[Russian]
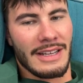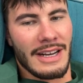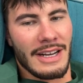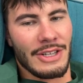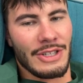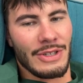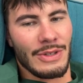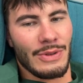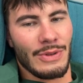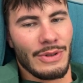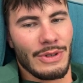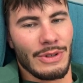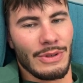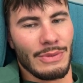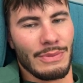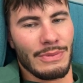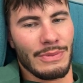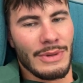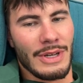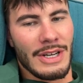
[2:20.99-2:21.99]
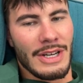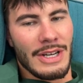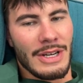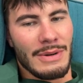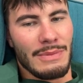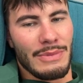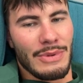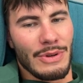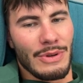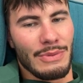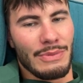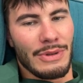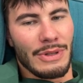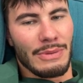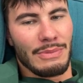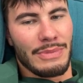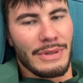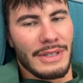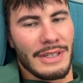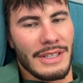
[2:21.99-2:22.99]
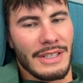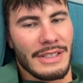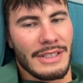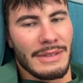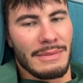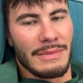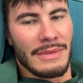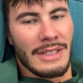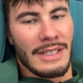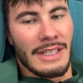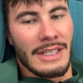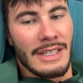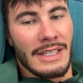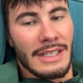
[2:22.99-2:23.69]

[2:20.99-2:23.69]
Как же Горина полюбил при этом?